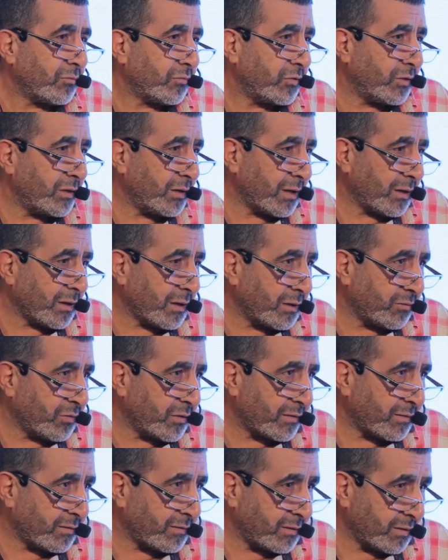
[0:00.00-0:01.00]
في
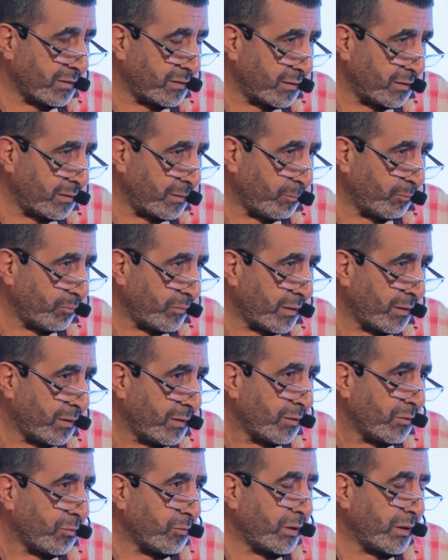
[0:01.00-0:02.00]
القفص الصدري
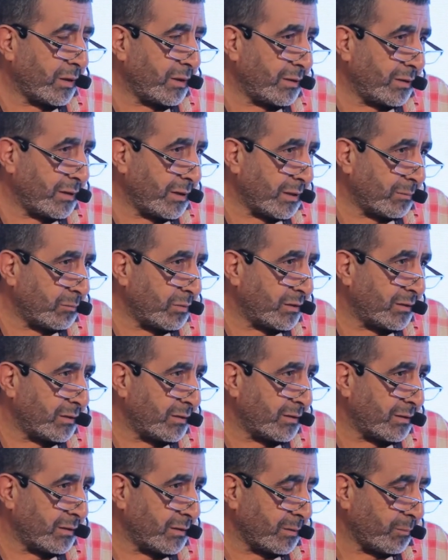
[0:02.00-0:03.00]
واللي هي
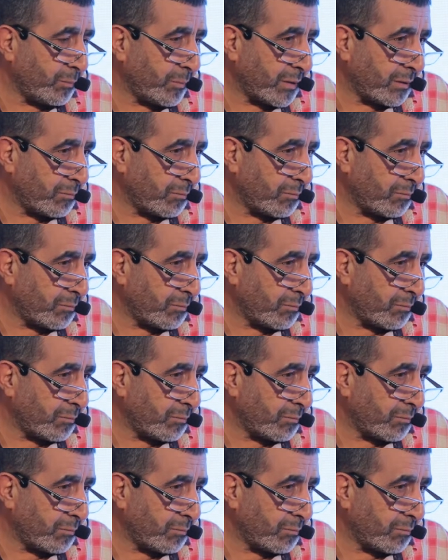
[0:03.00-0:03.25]
بتيجي